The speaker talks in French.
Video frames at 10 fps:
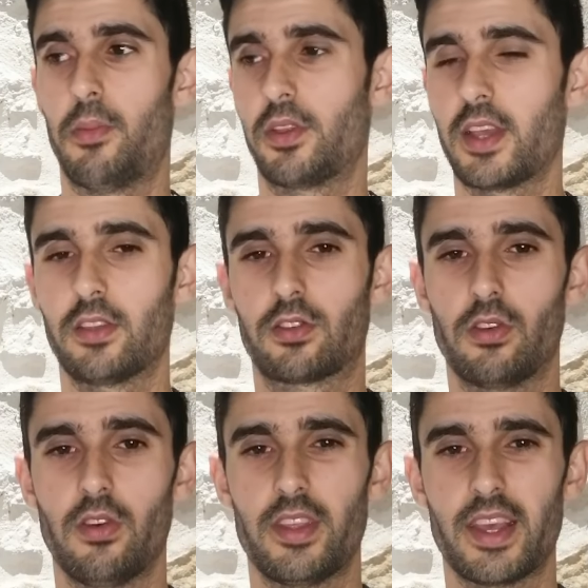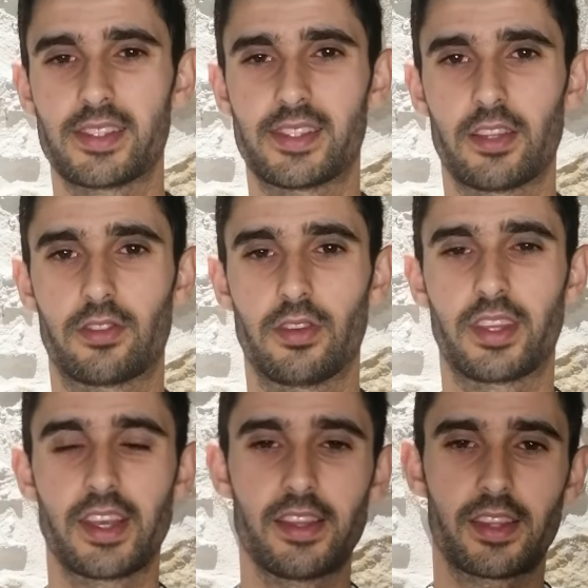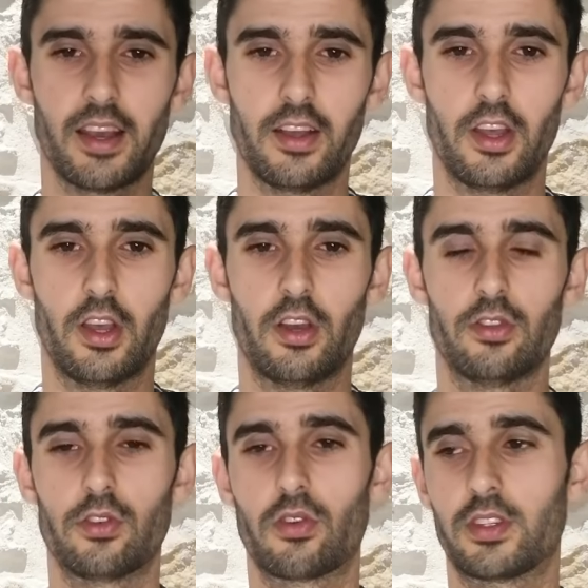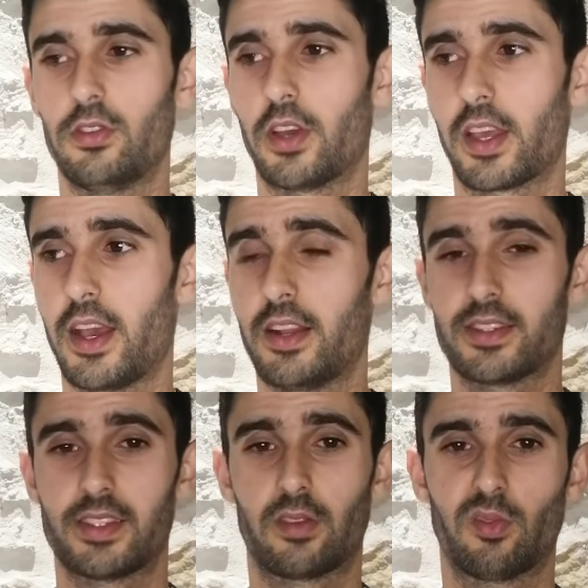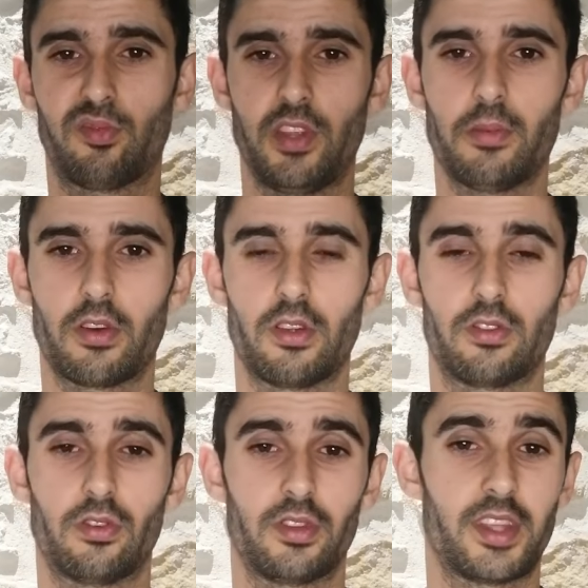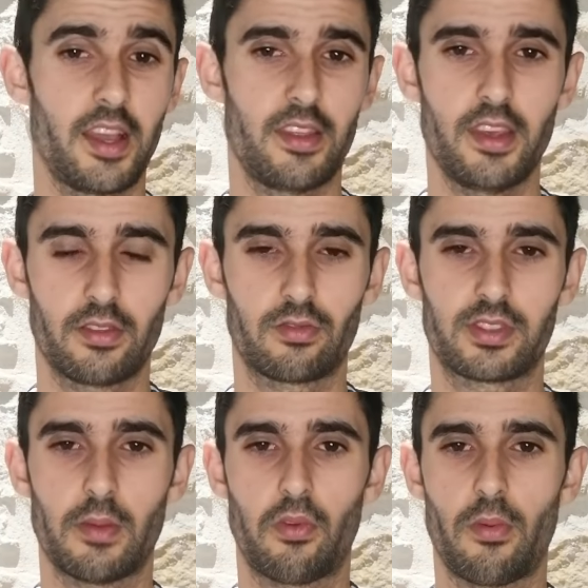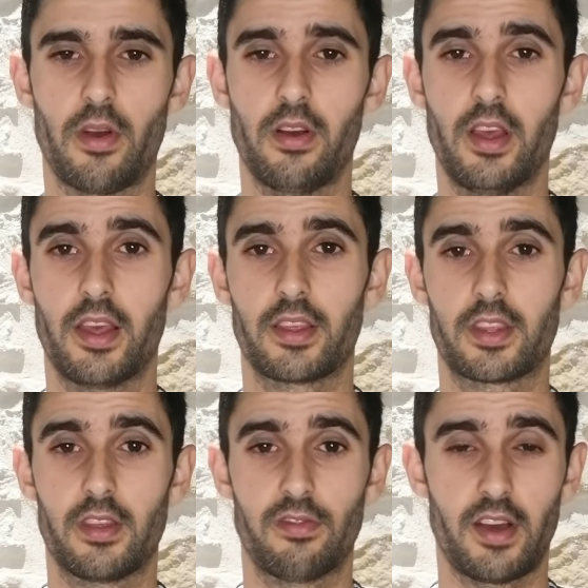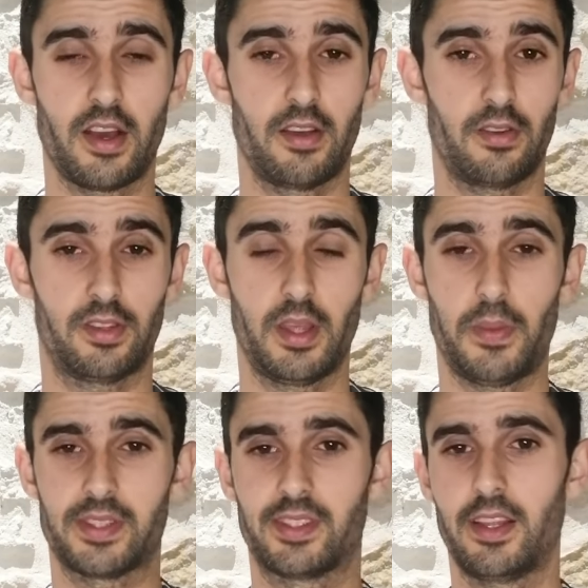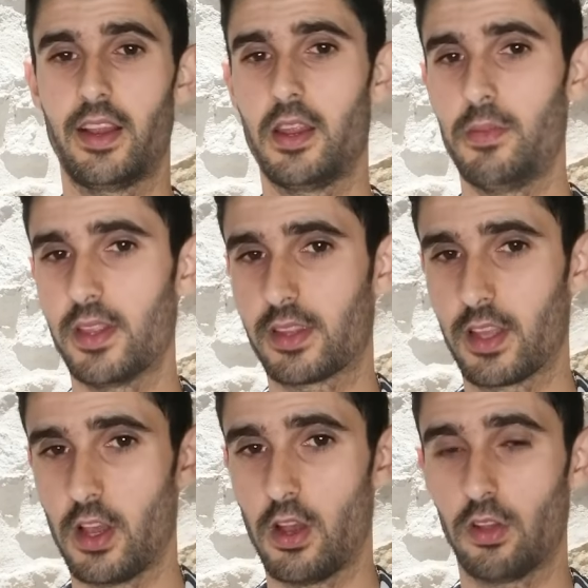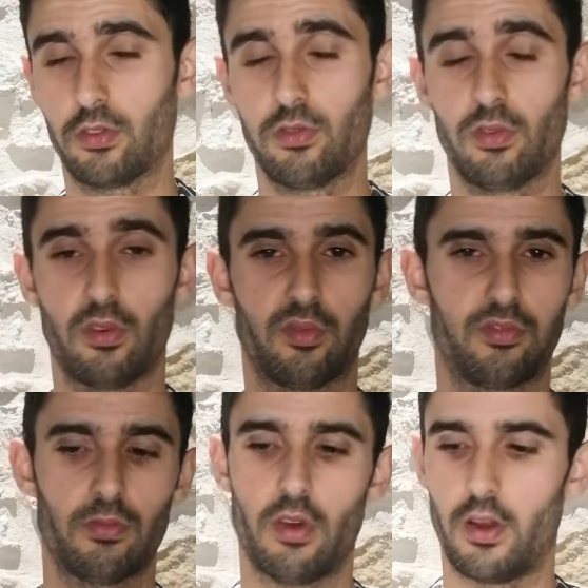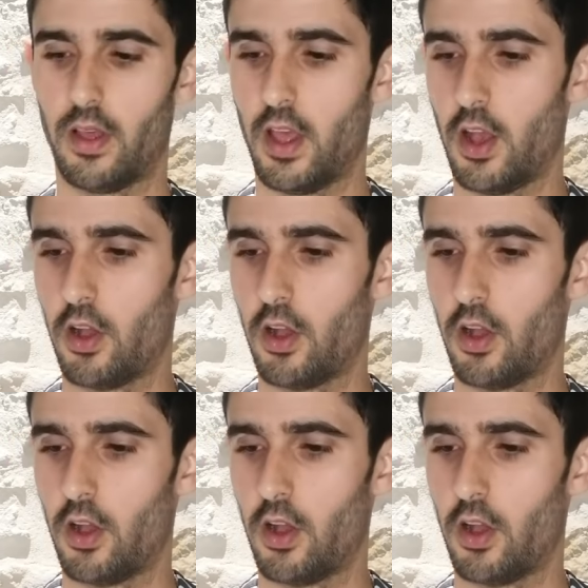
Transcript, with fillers: Peut-être qu'il y a cette grinta du côté du Real, cette fibre de gagner tout simplement qui va euh, dépasser les limites du euh, football.